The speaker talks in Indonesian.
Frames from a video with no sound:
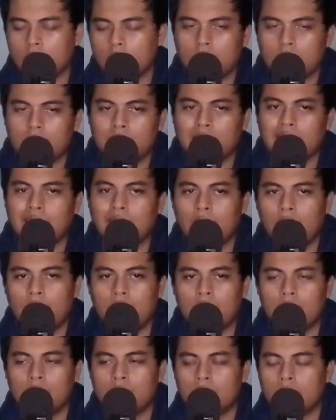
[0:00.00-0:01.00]
dari tiga
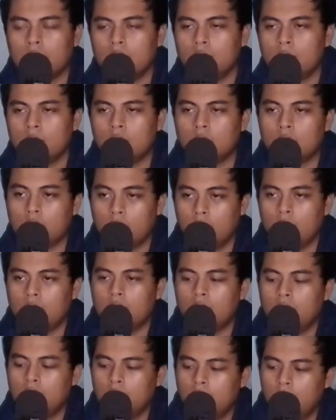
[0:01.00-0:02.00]
orang itu menurut gue
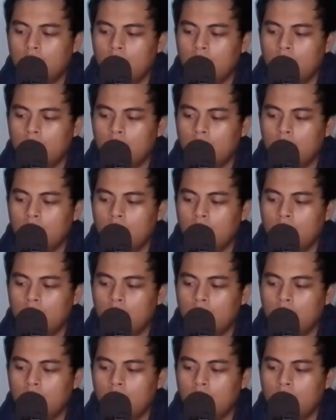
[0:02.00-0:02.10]
loh